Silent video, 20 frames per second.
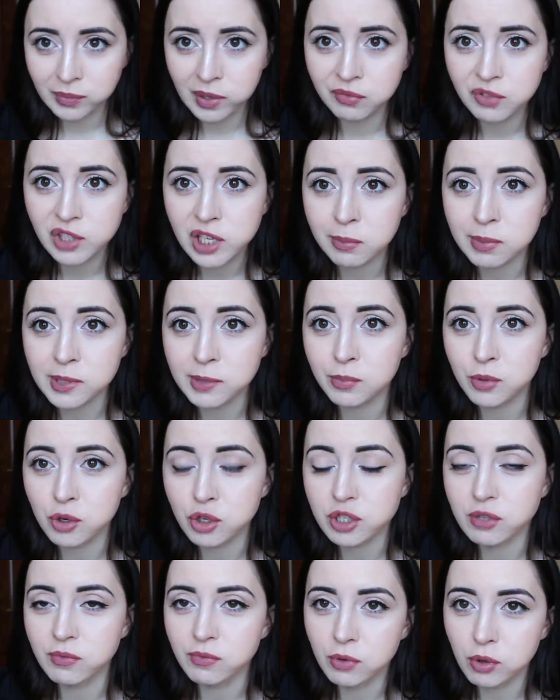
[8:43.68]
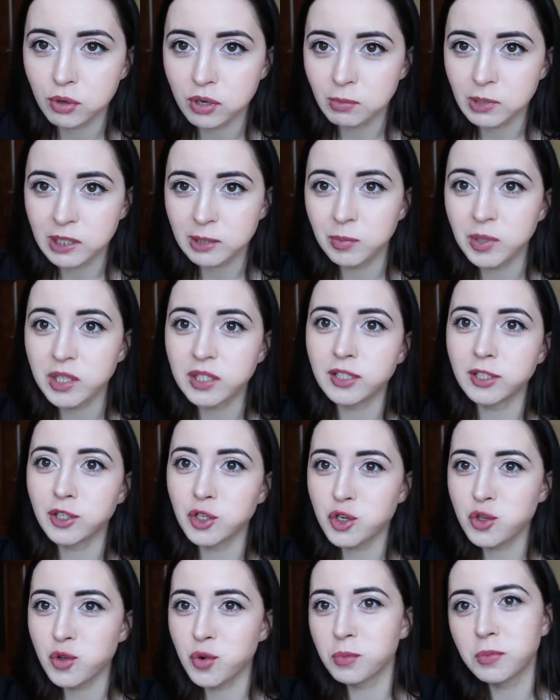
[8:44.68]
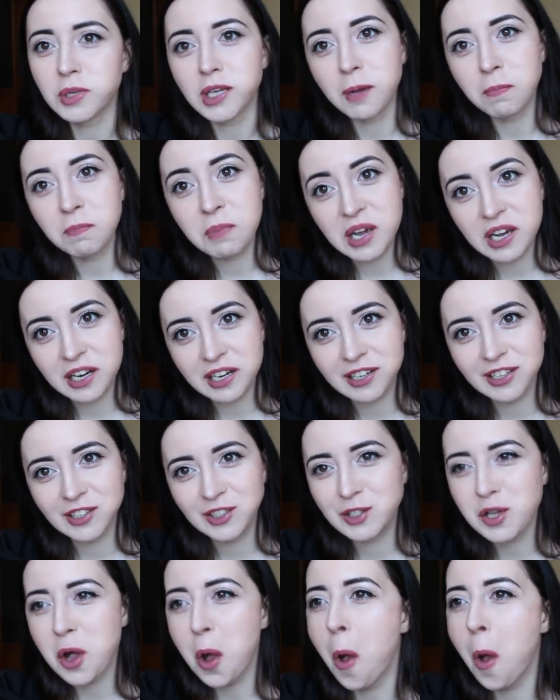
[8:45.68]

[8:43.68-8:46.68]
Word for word: Все под прошлым влогом отметили, что у меня перхоть.